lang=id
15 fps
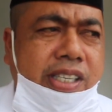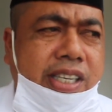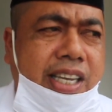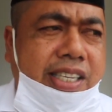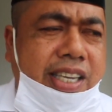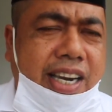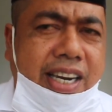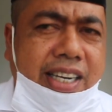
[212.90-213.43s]

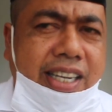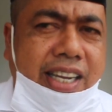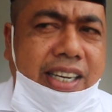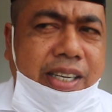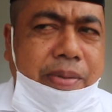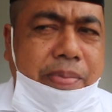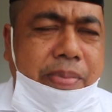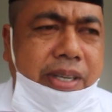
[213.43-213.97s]
sasaran yang
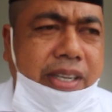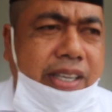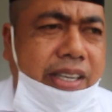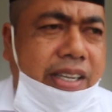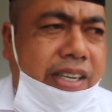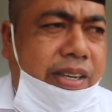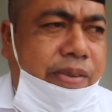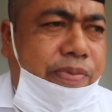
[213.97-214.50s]

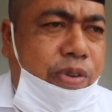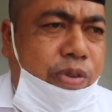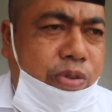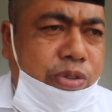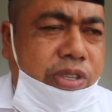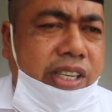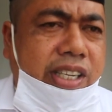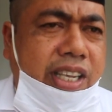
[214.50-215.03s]
lebih
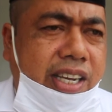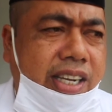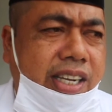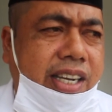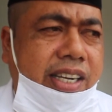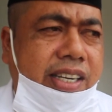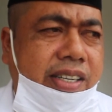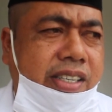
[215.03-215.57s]
fokus kita
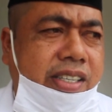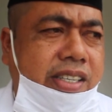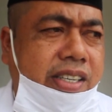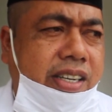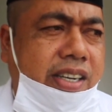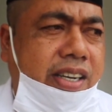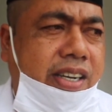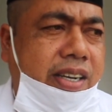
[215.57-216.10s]
akan
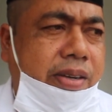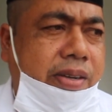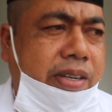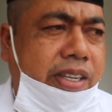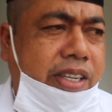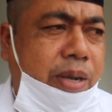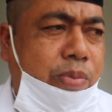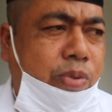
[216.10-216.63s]
uh,
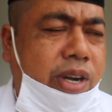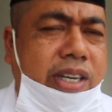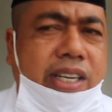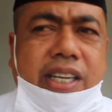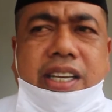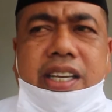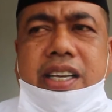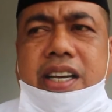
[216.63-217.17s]
kita buat
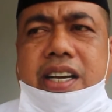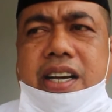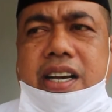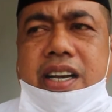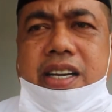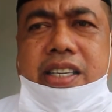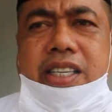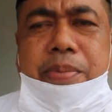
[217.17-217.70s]
di
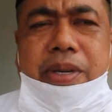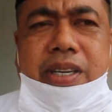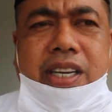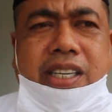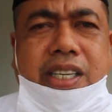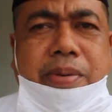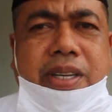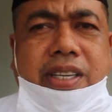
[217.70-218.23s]
uh,
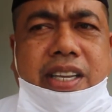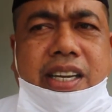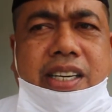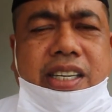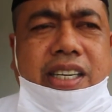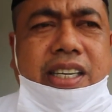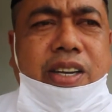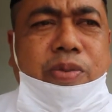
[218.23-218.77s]
kecamatan-kecamatan
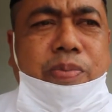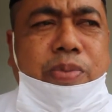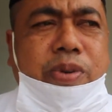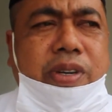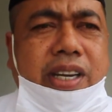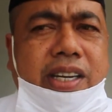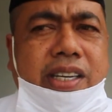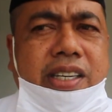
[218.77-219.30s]
kita
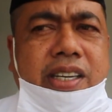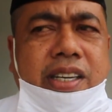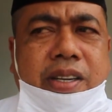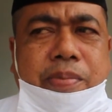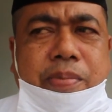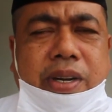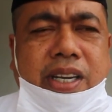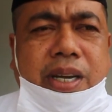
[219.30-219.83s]
kumpulkan
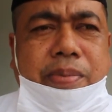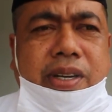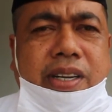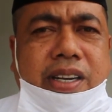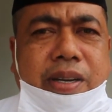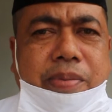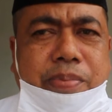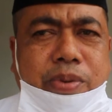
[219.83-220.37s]

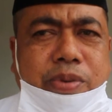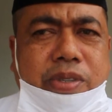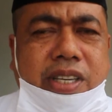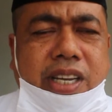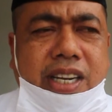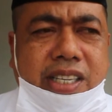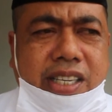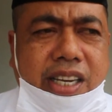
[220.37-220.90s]
mereka-mereka kampung
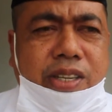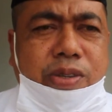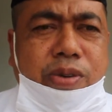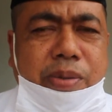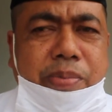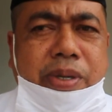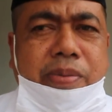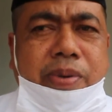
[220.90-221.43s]
saya rasa itu lebih